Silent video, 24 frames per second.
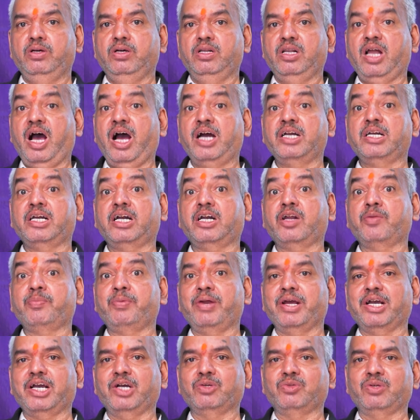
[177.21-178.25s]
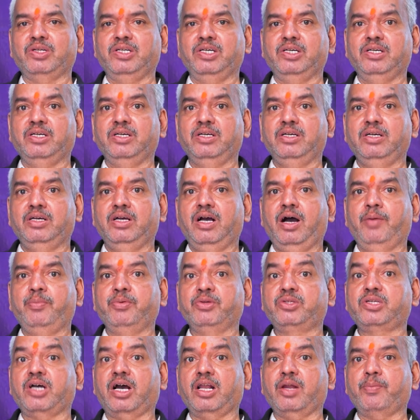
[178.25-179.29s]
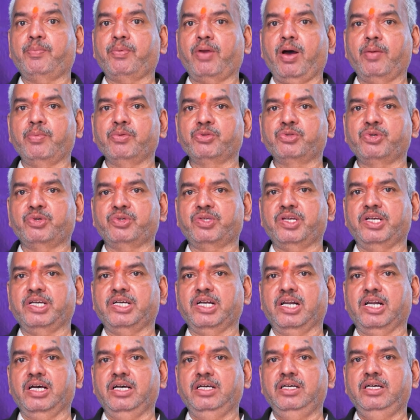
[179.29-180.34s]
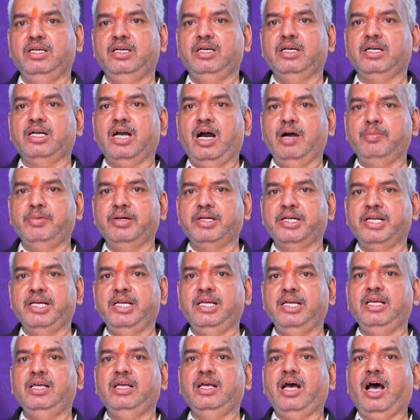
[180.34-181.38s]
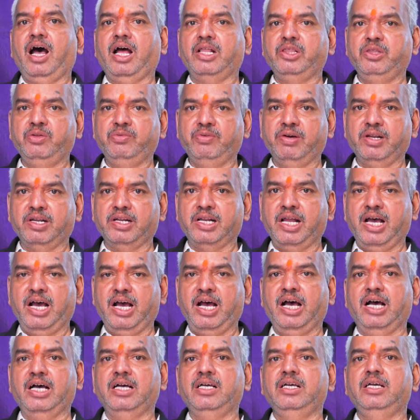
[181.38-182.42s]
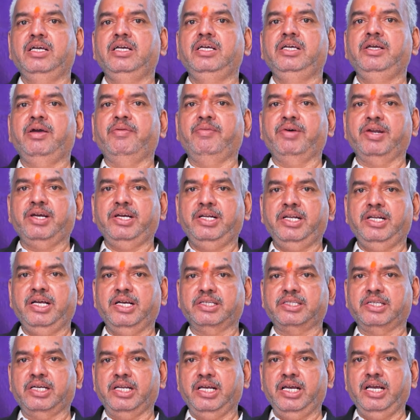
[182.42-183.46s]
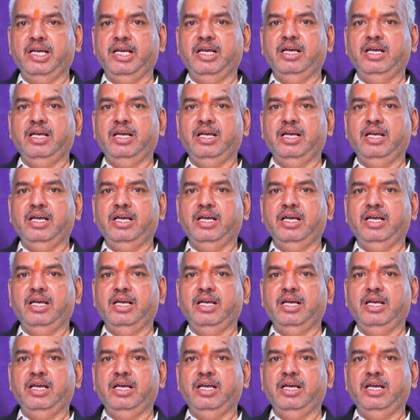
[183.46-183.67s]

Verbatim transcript: లా అండ్ ఆర్డర్ బ్రేక్ అవుతుంది అప్పుడు చాలా ప్రాబ్లమ్స్ వస్తాయి ఇక్కడ కాబట్టి అందువలన ఎవరైనా సరే